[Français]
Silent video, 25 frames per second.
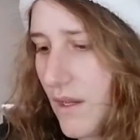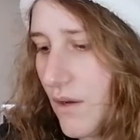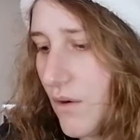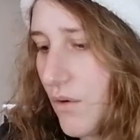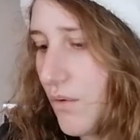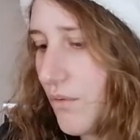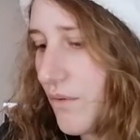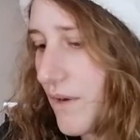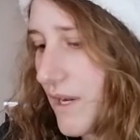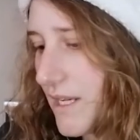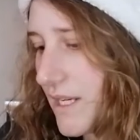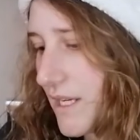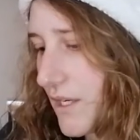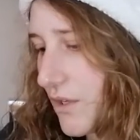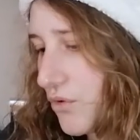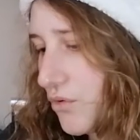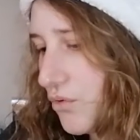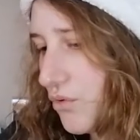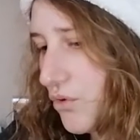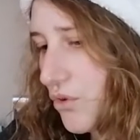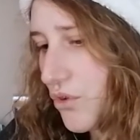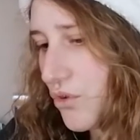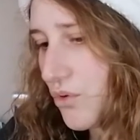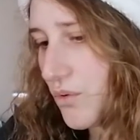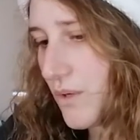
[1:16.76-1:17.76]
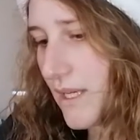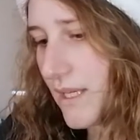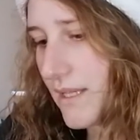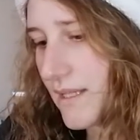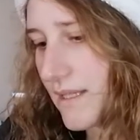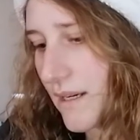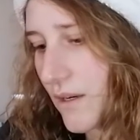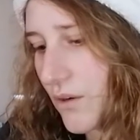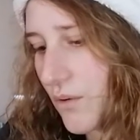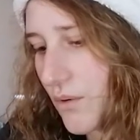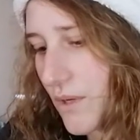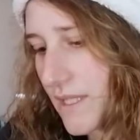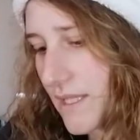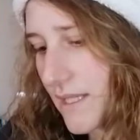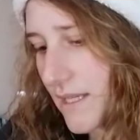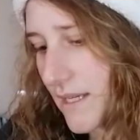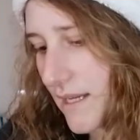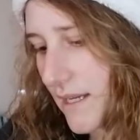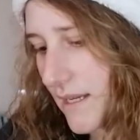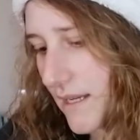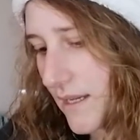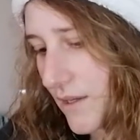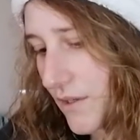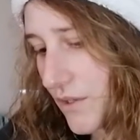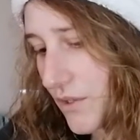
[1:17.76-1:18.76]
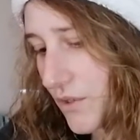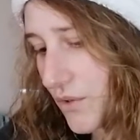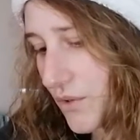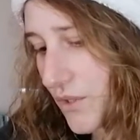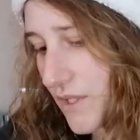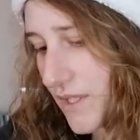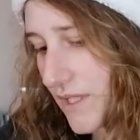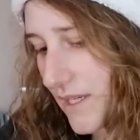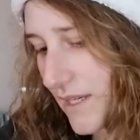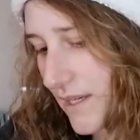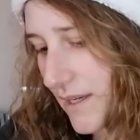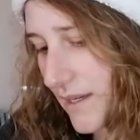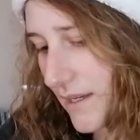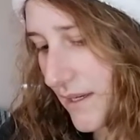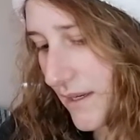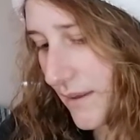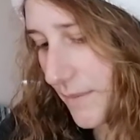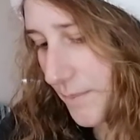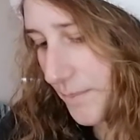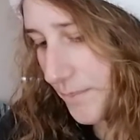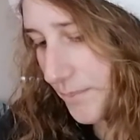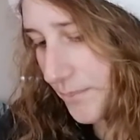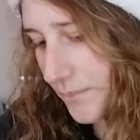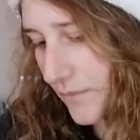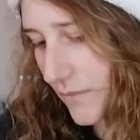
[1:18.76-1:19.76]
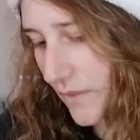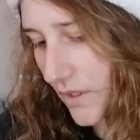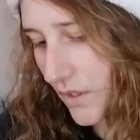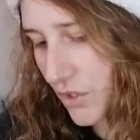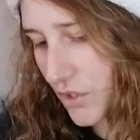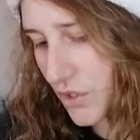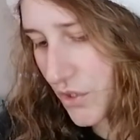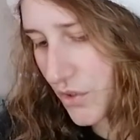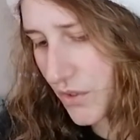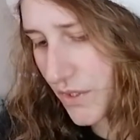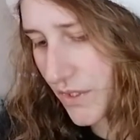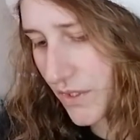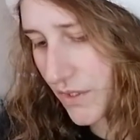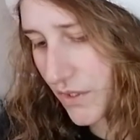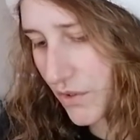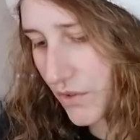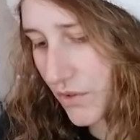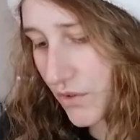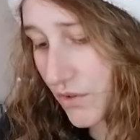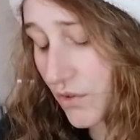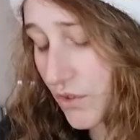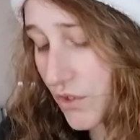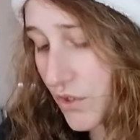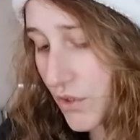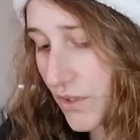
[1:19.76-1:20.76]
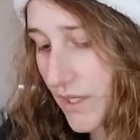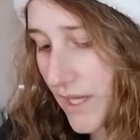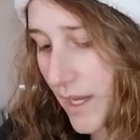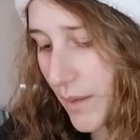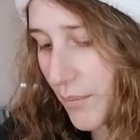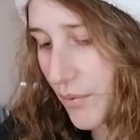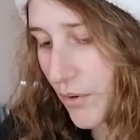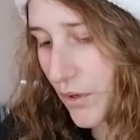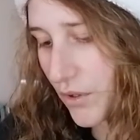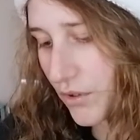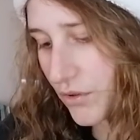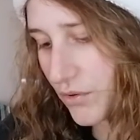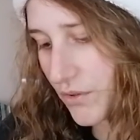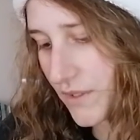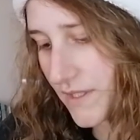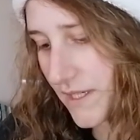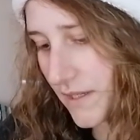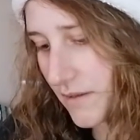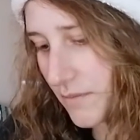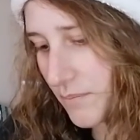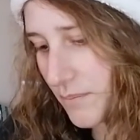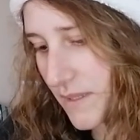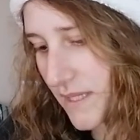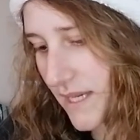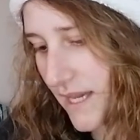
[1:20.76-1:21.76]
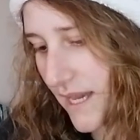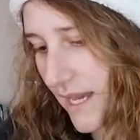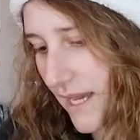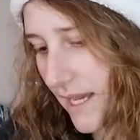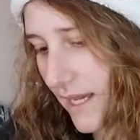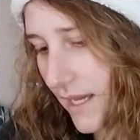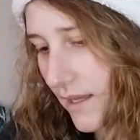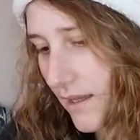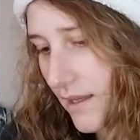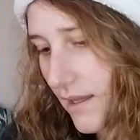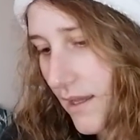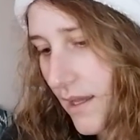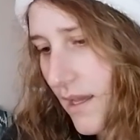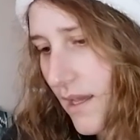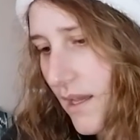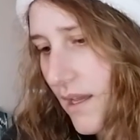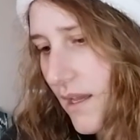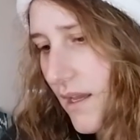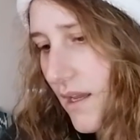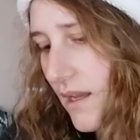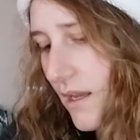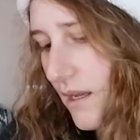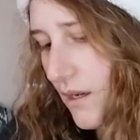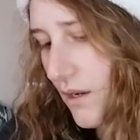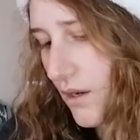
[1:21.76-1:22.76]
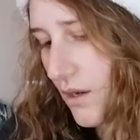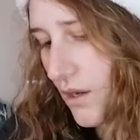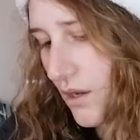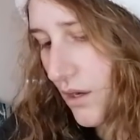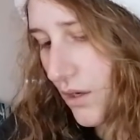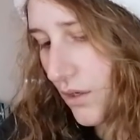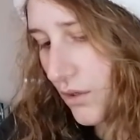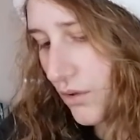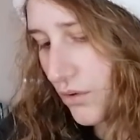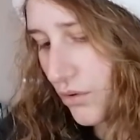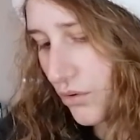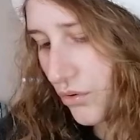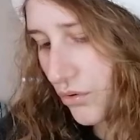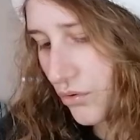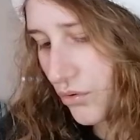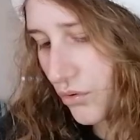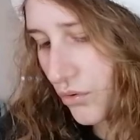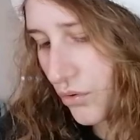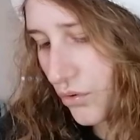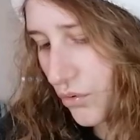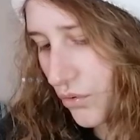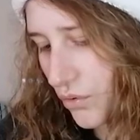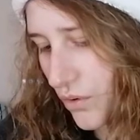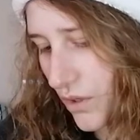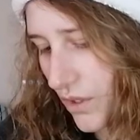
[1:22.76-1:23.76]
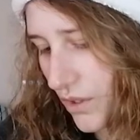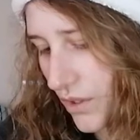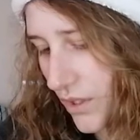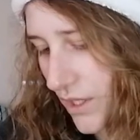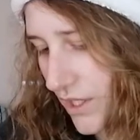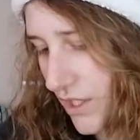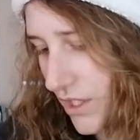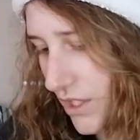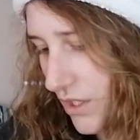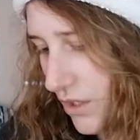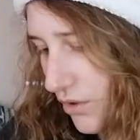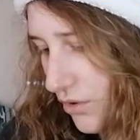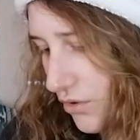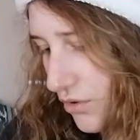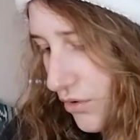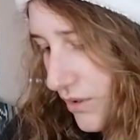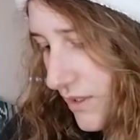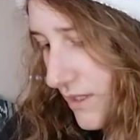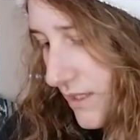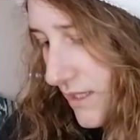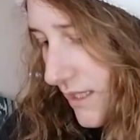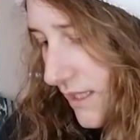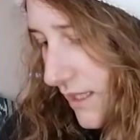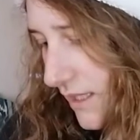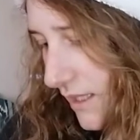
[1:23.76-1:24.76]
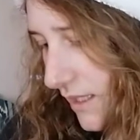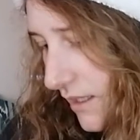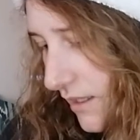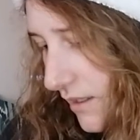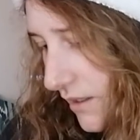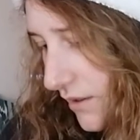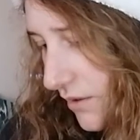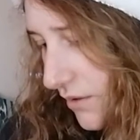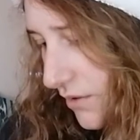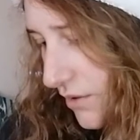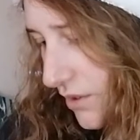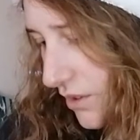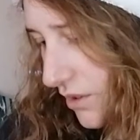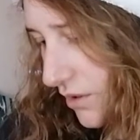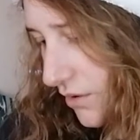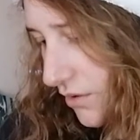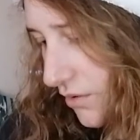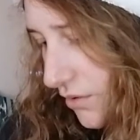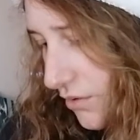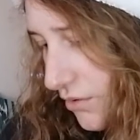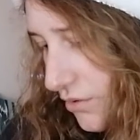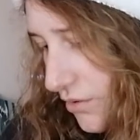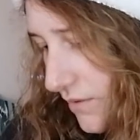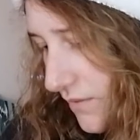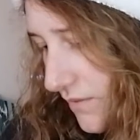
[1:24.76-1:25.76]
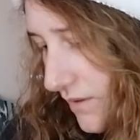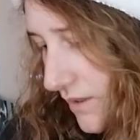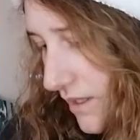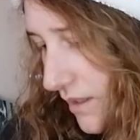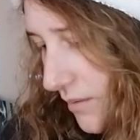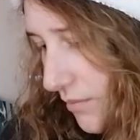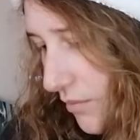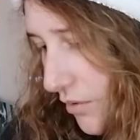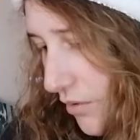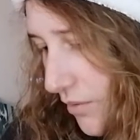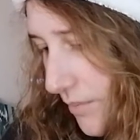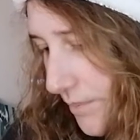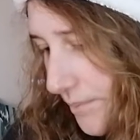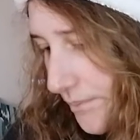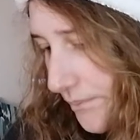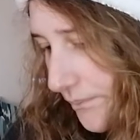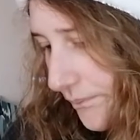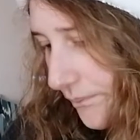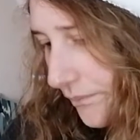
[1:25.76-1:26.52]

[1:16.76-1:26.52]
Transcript: on va lire tout de suite à quoi ça, ce que c'est, ce que ce qu'apporte cette pierre. L'œil de taureau. Alors là, j'ai l'œil de tigre que j'ai reconnu évidemment.